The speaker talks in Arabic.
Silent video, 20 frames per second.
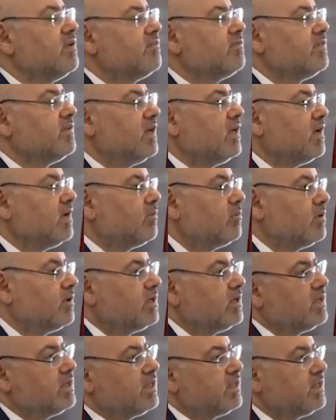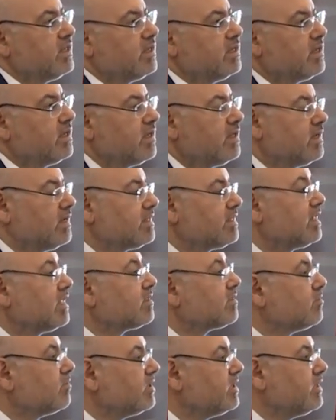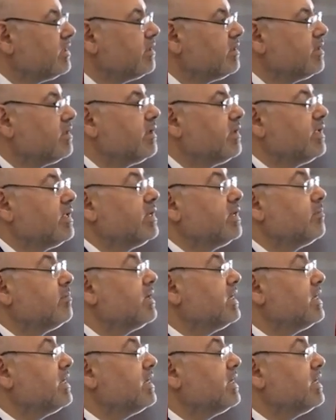في حوالي 300 هن